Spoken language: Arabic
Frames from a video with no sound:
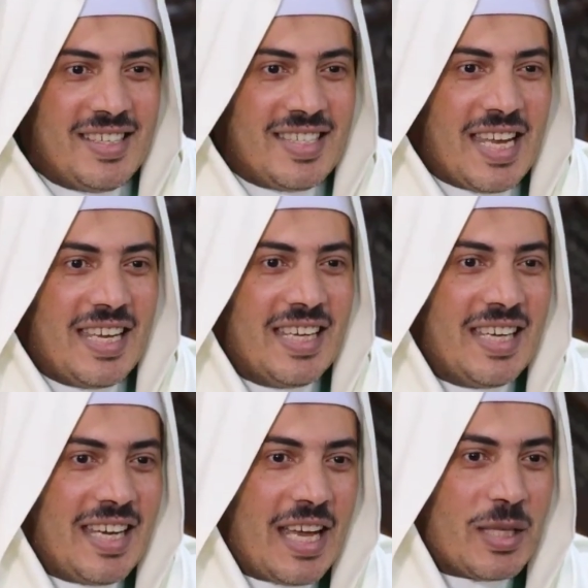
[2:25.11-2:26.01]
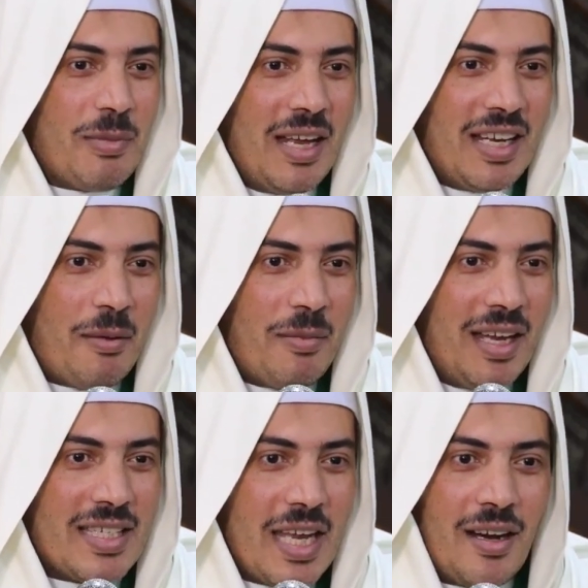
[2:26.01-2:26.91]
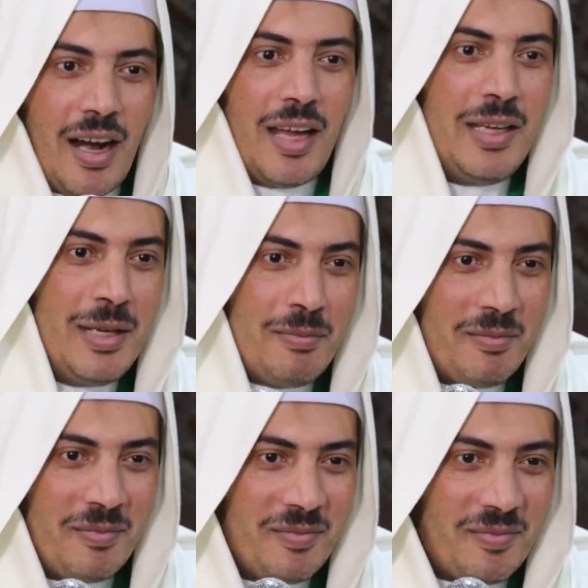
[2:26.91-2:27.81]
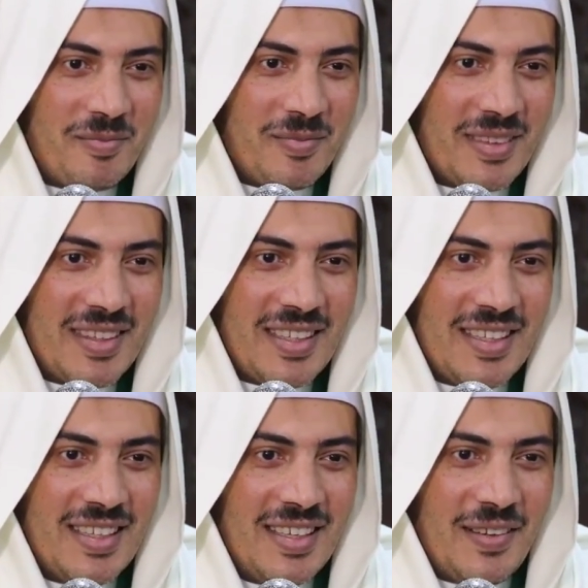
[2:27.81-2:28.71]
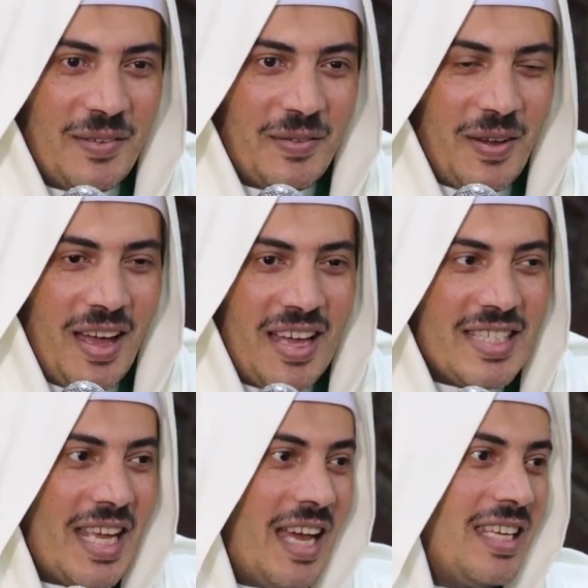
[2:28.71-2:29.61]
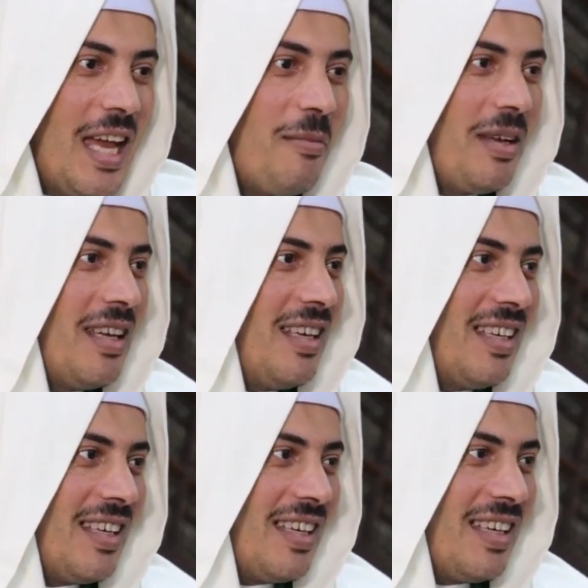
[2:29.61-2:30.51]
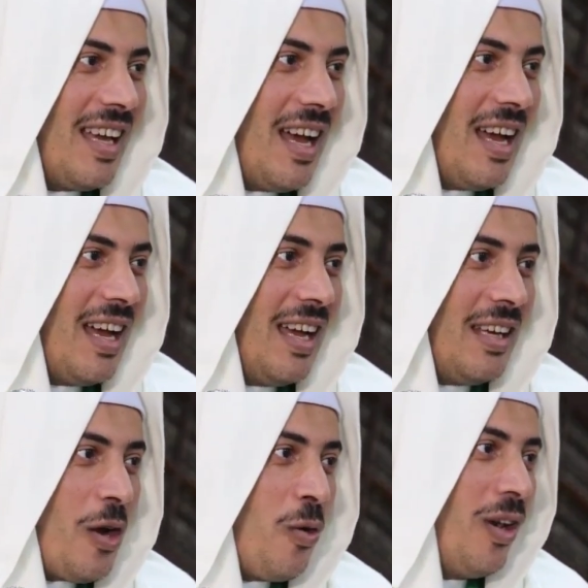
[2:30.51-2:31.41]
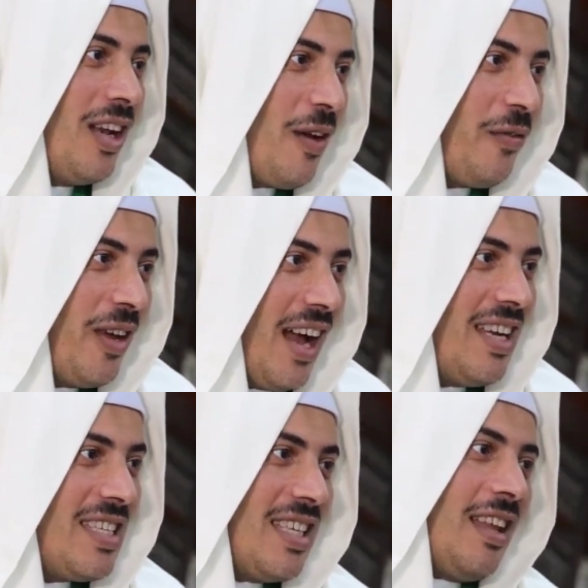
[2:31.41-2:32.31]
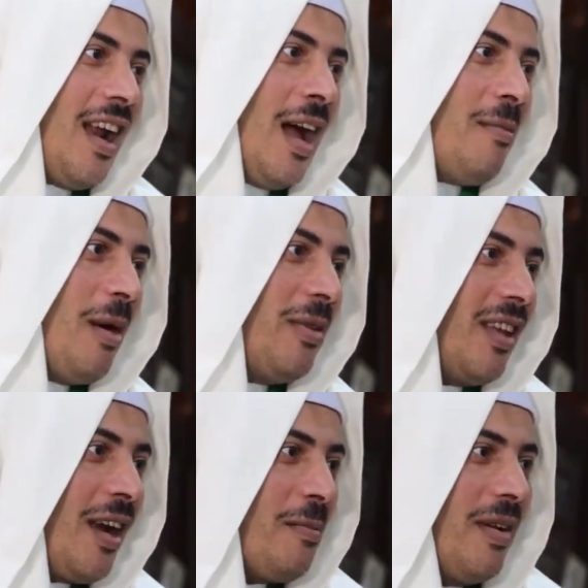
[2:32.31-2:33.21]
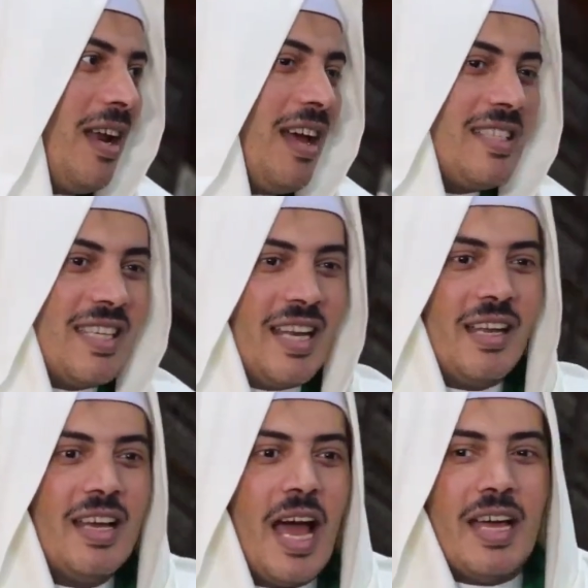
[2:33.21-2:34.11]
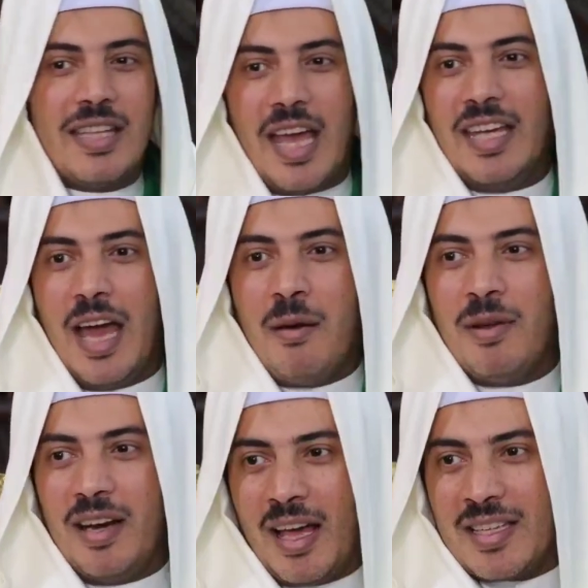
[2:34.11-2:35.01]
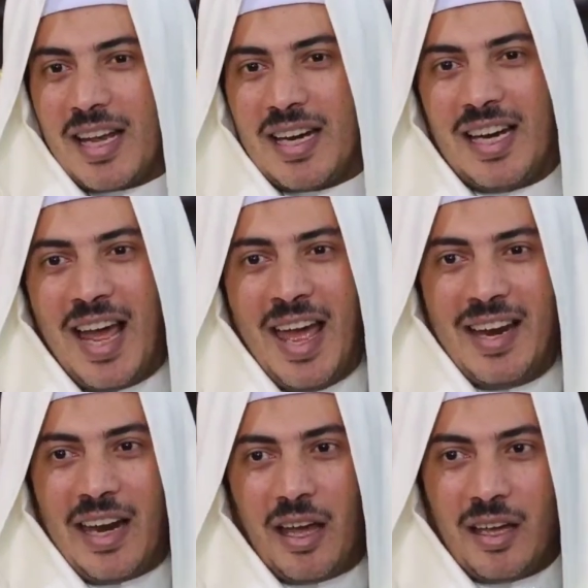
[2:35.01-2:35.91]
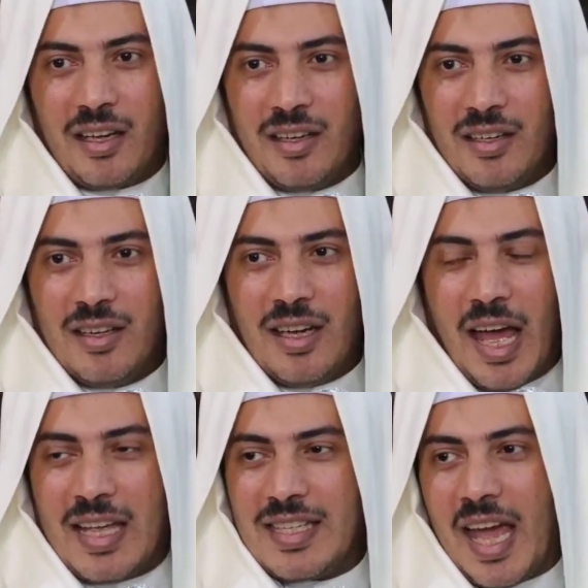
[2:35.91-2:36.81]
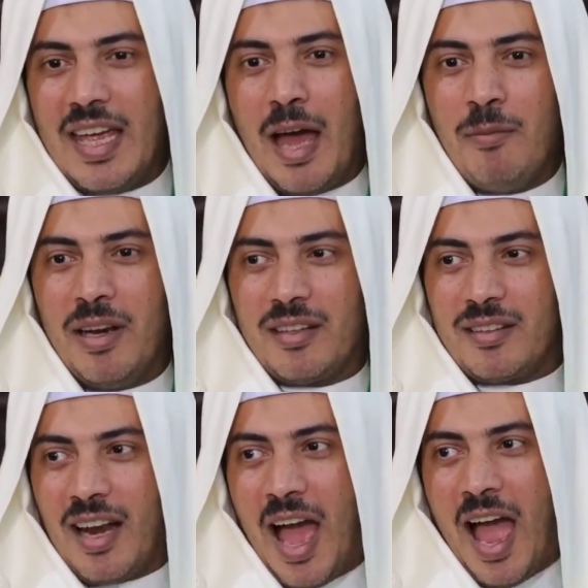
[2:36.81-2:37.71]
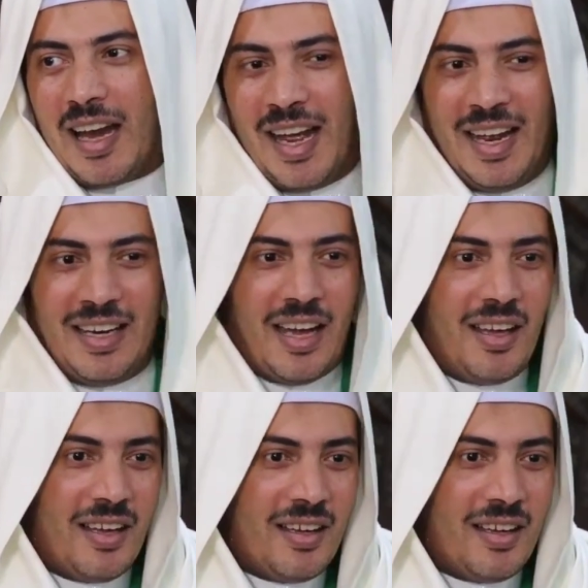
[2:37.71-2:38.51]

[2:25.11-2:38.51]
زي ايه اسماء الجمال زي الرحيم فهذه ايام ايه احنا كلنا فيها عايزين رحمه من ربنا هذه هذه ايام النظر الينا هذه ايام الاطلاع علينا